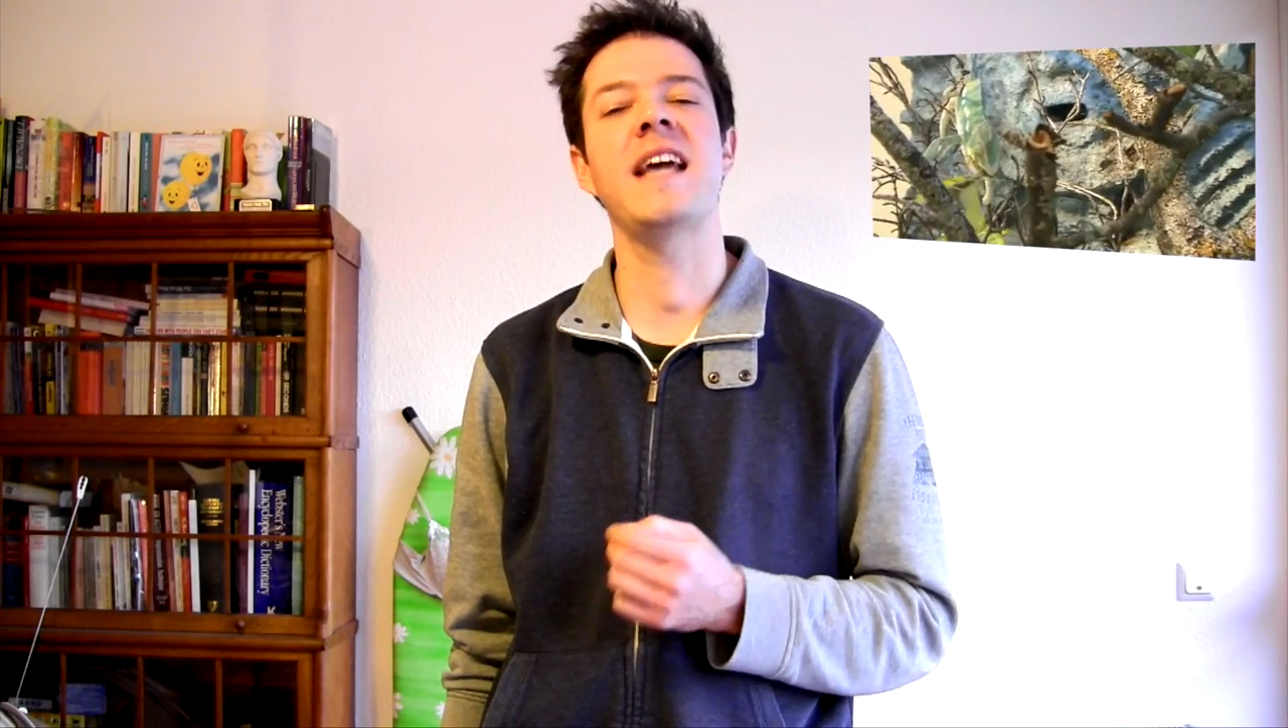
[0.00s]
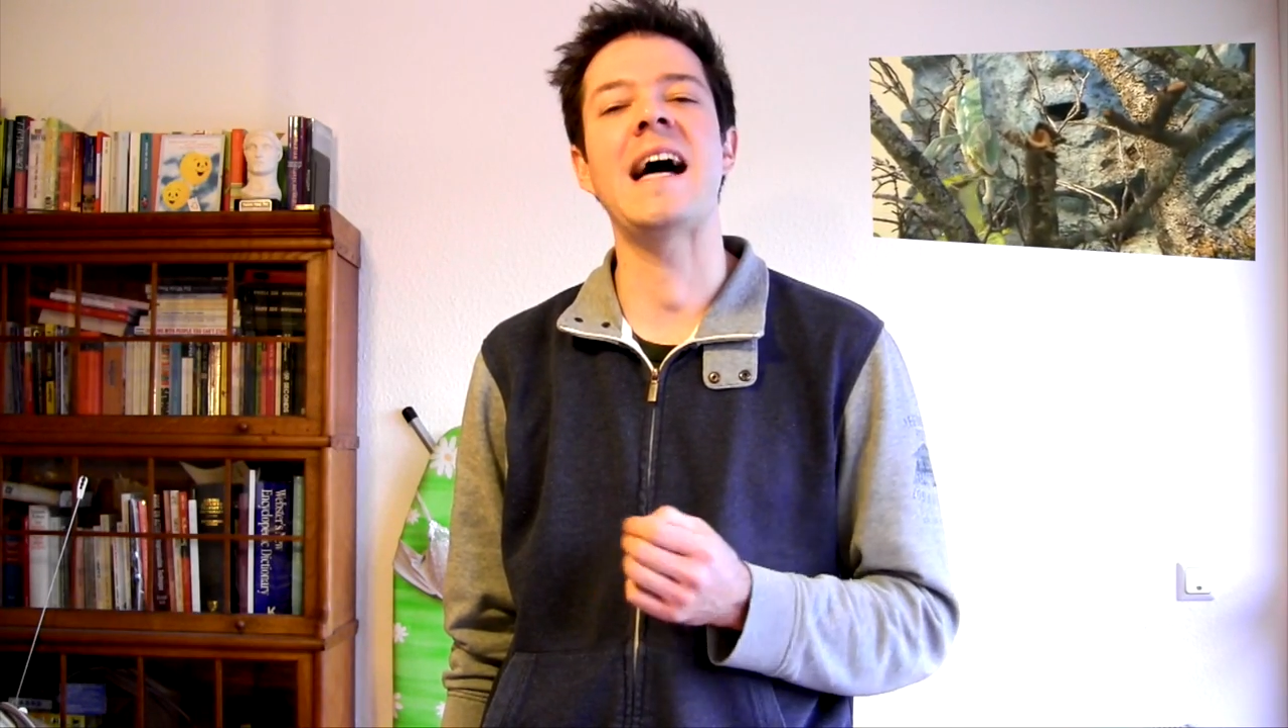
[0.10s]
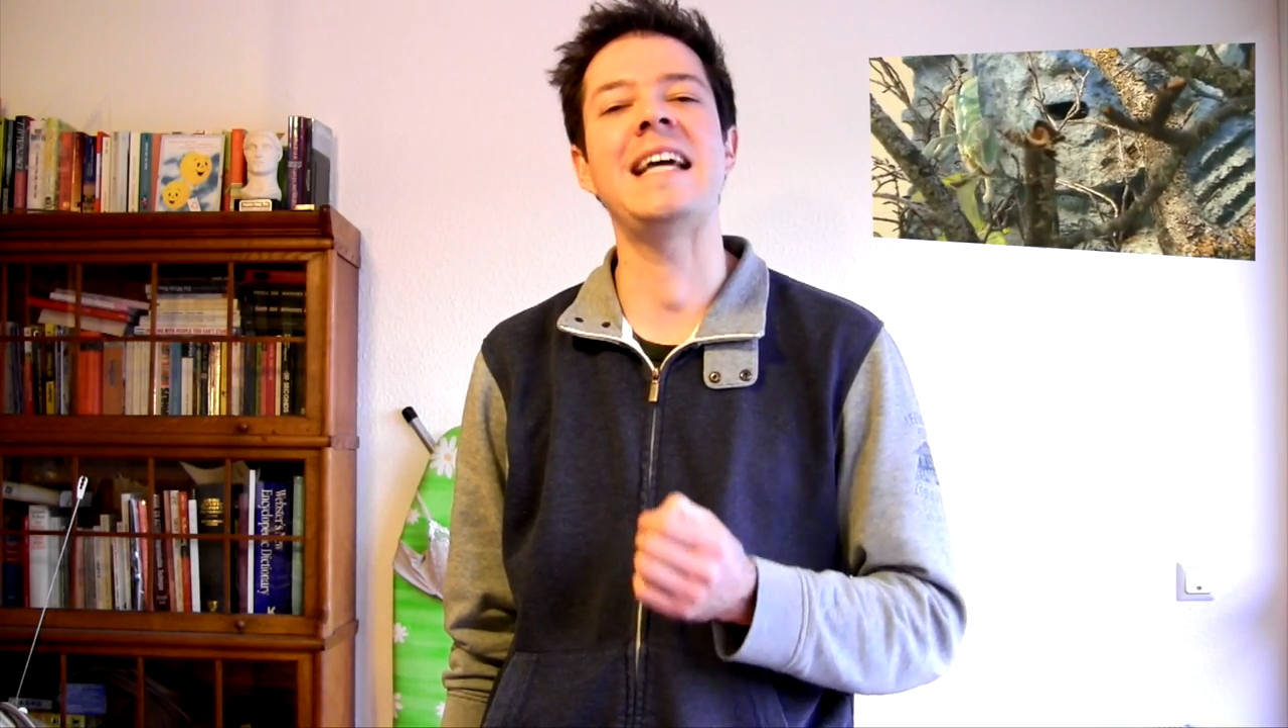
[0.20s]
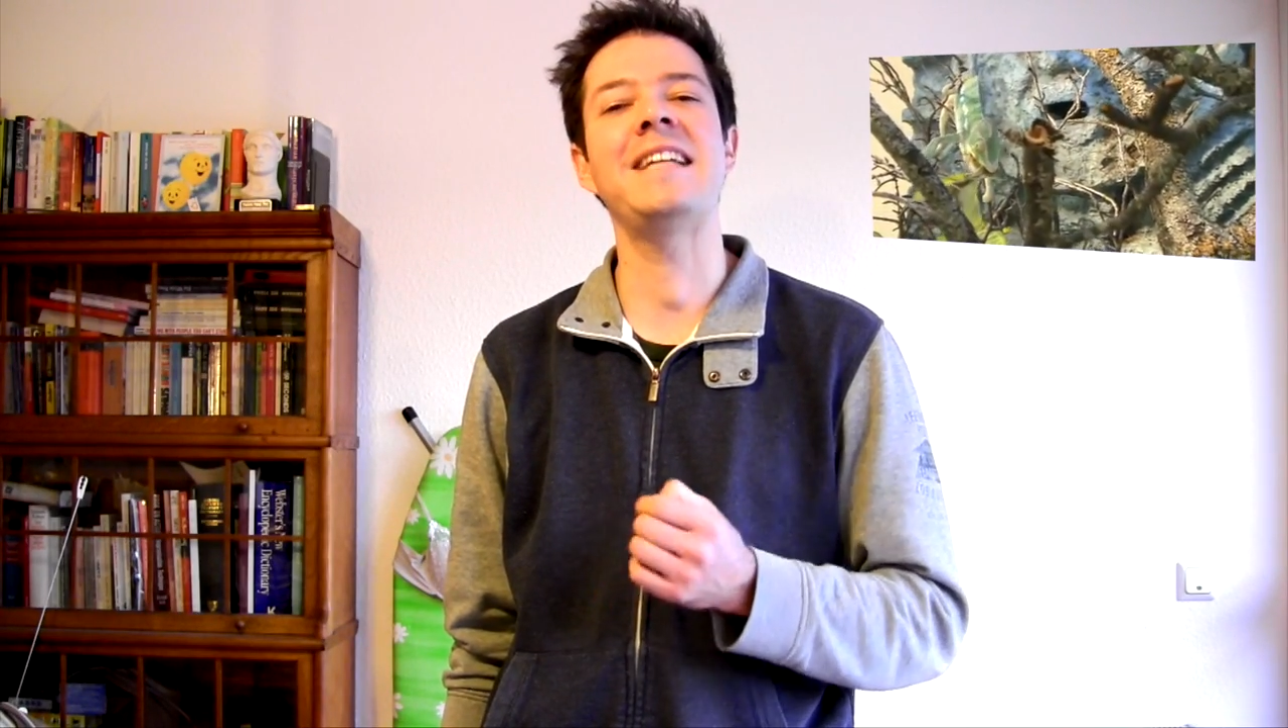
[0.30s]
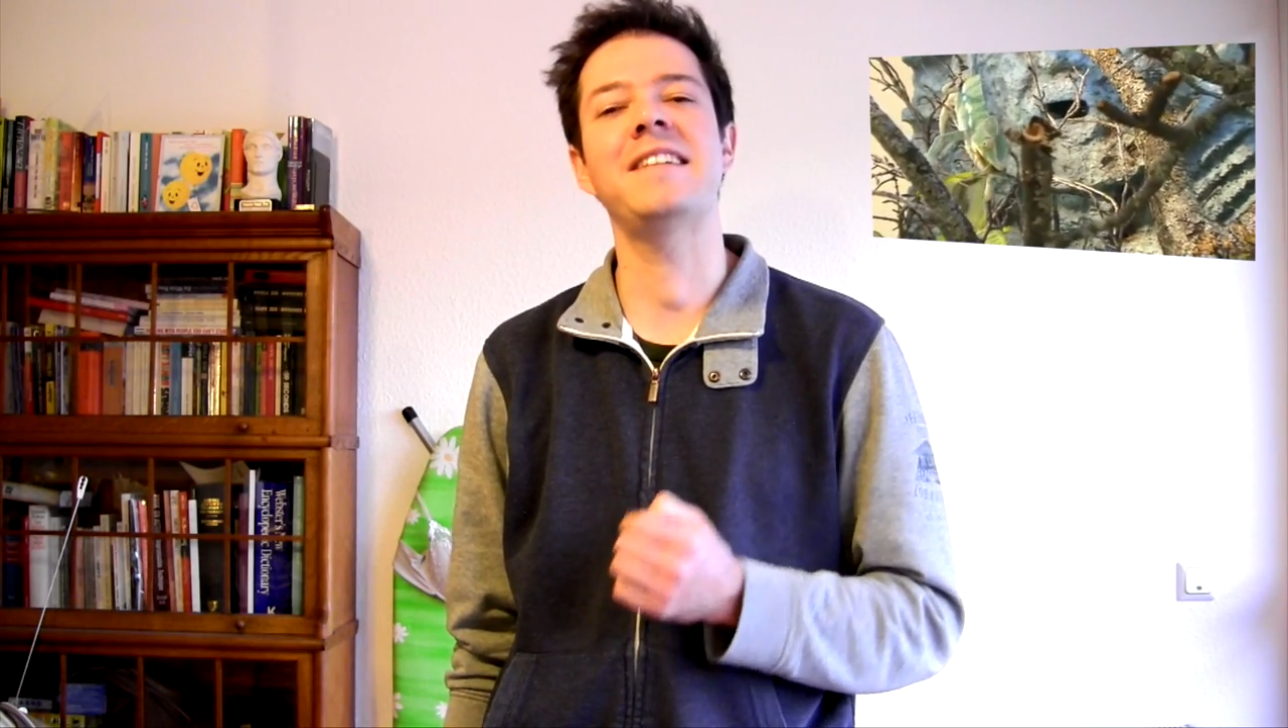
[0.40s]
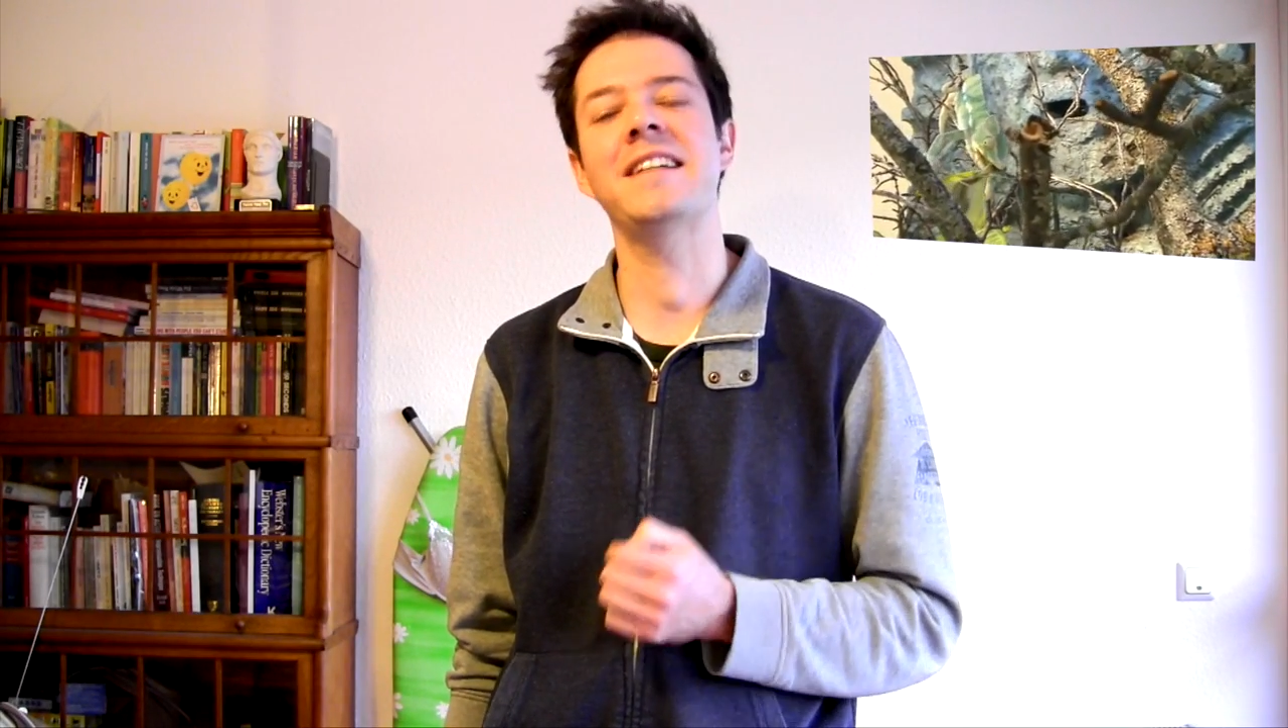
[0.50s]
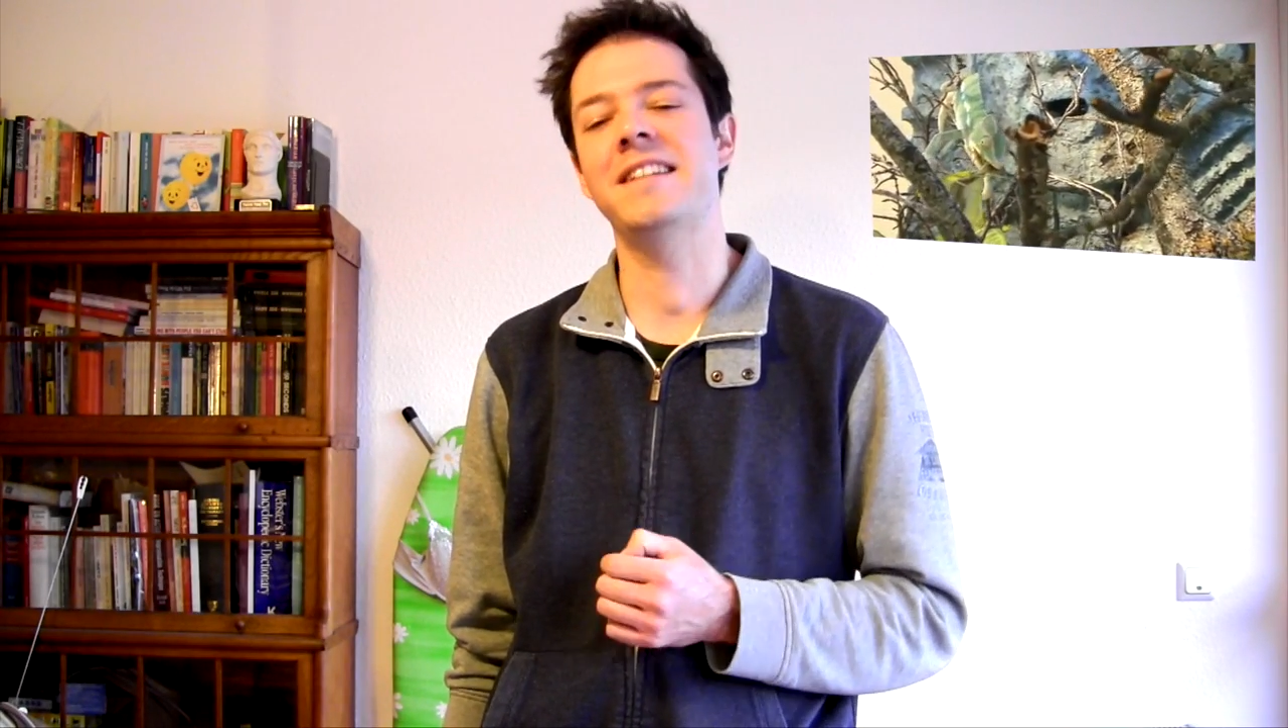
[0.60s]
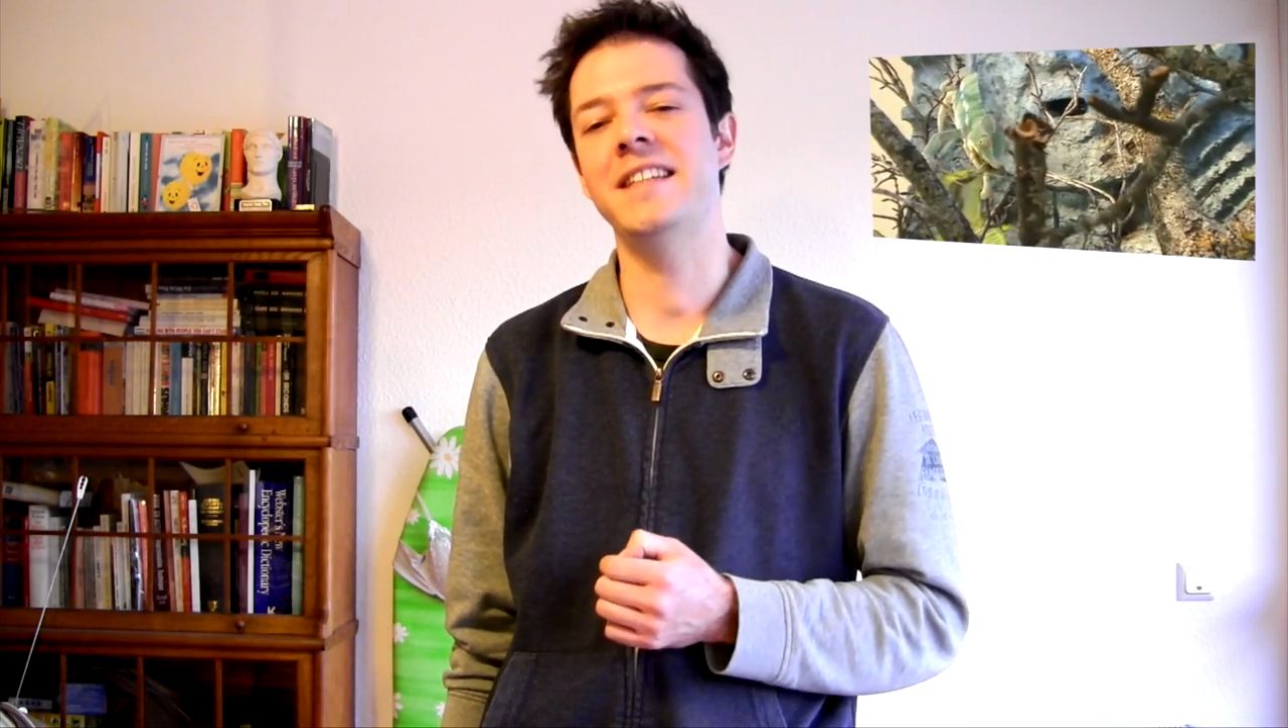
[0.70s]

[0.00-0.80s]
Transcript: die einzigen